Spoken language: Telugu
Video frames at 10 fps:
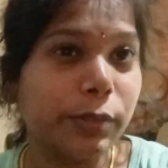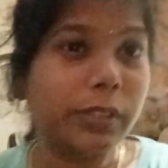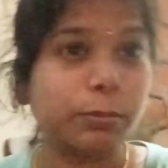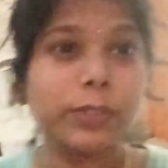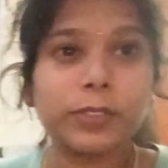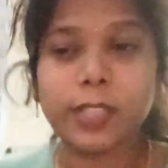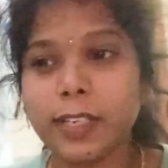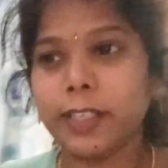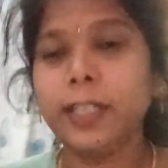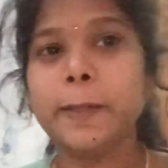సో
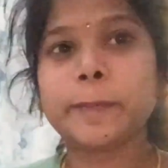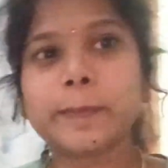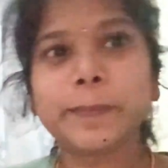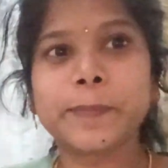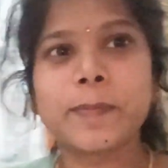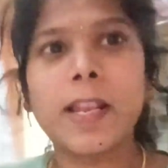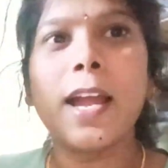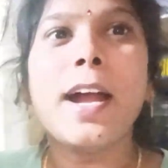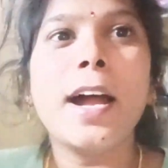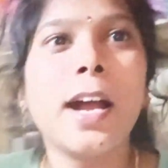ఇప్పుడైతే పిన్ని ఏం
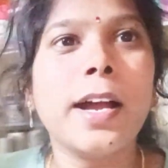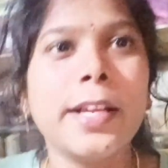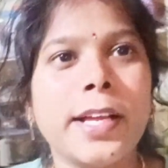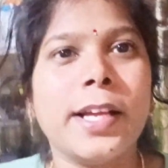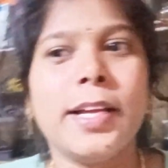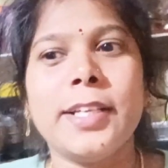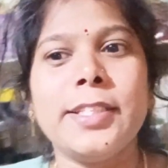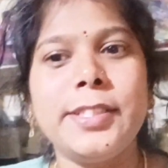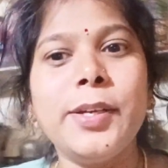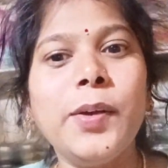చేస్తుందో
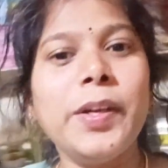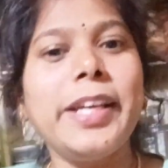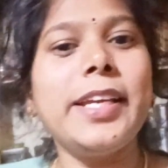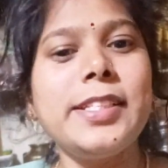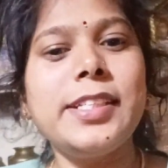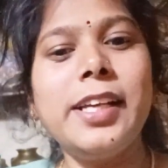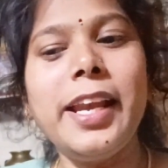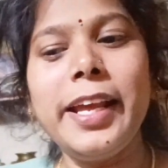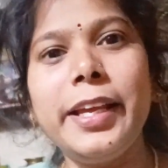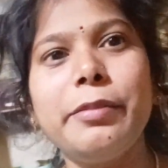చూద్దాము ఓకే
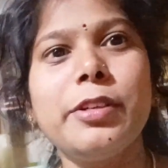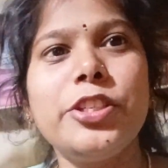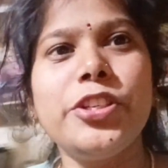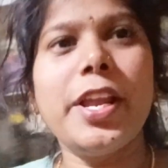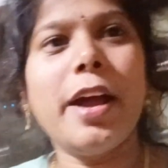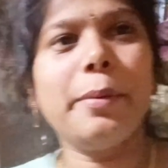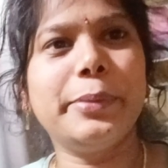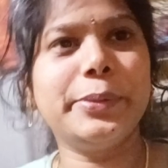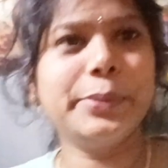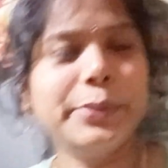ఇది సండే
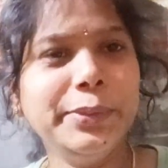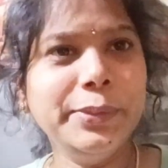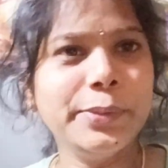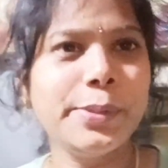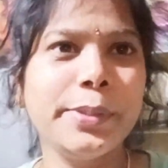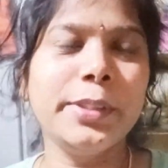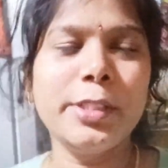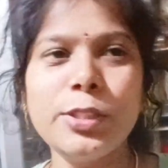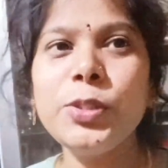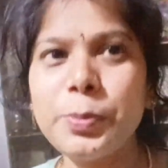వచ్చేసి నైట్
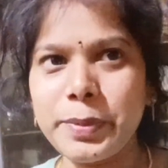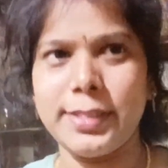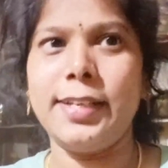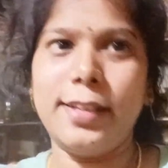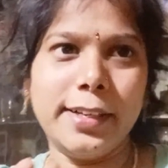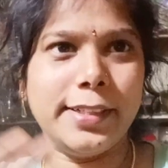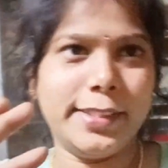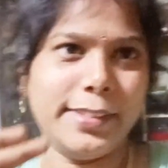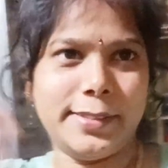నైట్ టైం అనమాట